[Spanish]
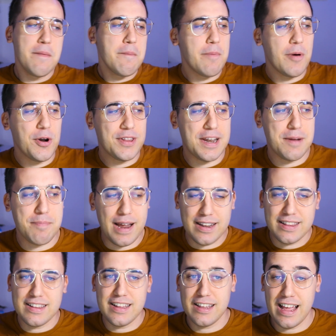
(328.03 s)
Por otra
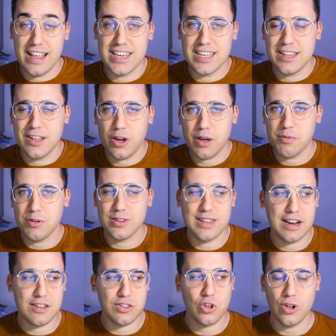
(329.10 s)
parte, allí tengo que
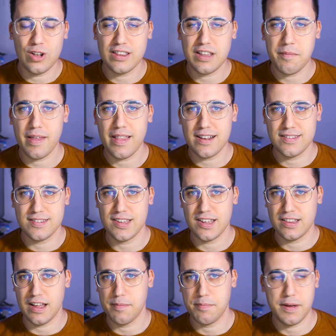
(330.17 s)
montar todo el tema del
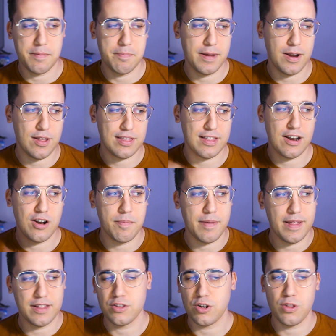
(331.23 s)
setup. Espero hacerlo
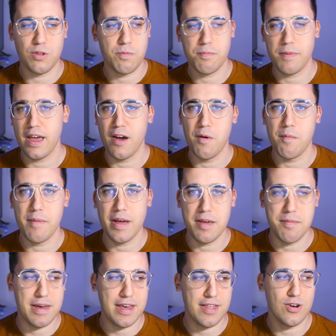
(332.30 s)
para dentro de un mes, un mes
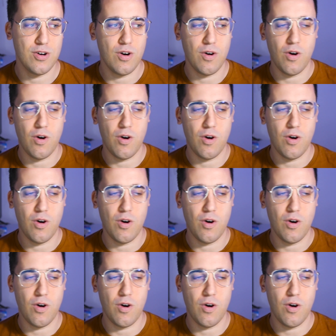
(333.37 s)
y medio.